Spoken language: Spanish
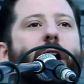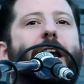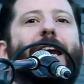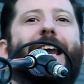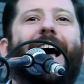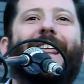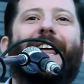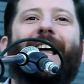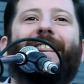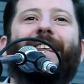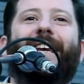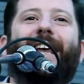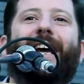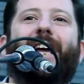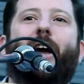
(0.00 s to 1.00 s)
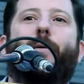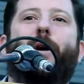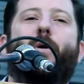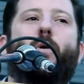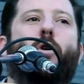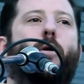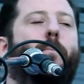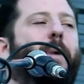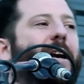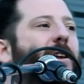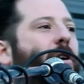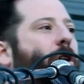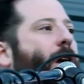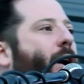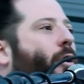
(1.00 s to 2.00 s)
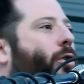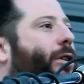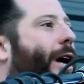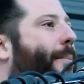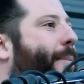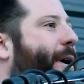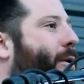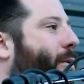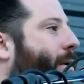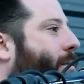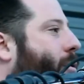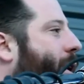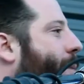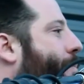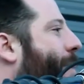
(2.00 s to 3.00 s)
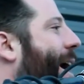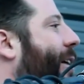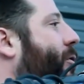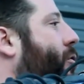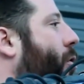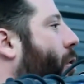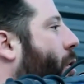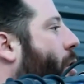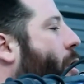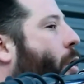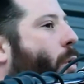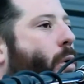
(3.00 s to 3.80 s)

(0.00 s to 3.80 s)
Nada tiene que ver un compañero de la JP en un despacho,